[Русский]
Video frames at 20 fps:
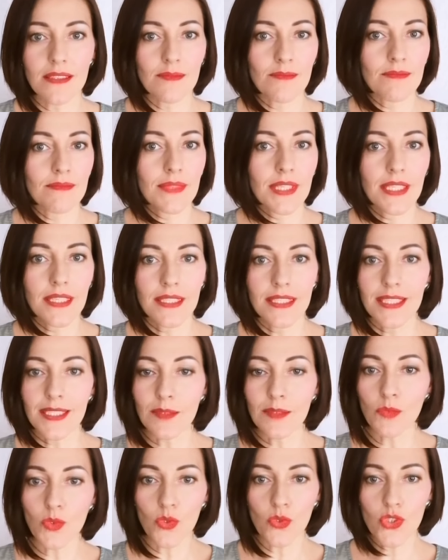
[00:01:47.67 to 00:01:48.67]
там,
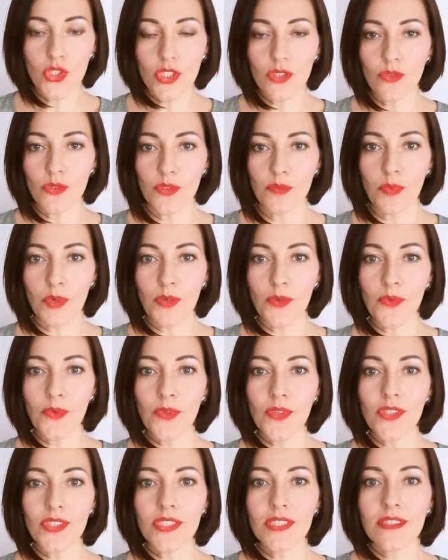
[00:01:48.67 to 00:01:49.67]
немножко
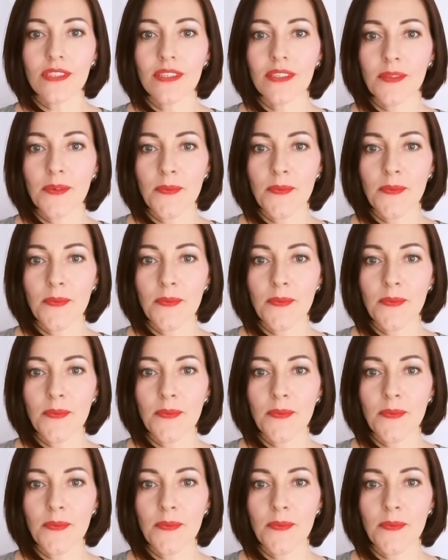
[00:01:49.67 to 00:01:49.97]
успокоить